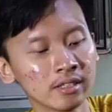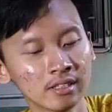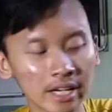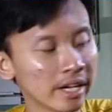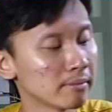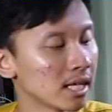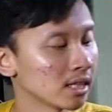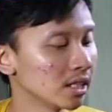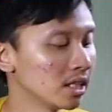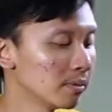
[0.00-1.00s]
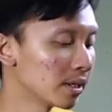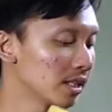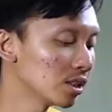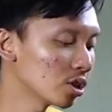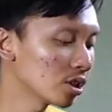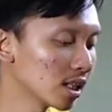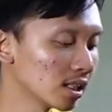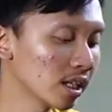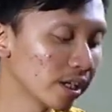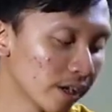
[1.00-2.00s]
Dan yang mati berarti
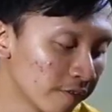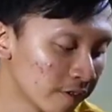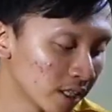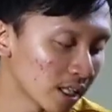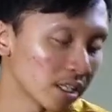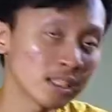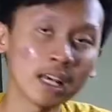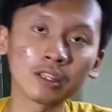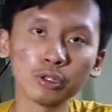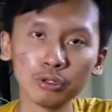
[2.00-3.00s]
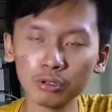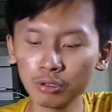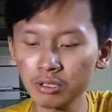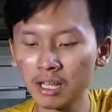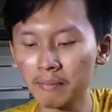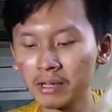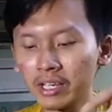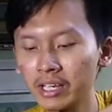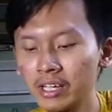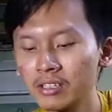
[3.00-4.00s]
totalnya yang free tadi satu sama
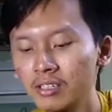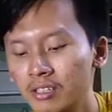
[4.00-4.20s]
yang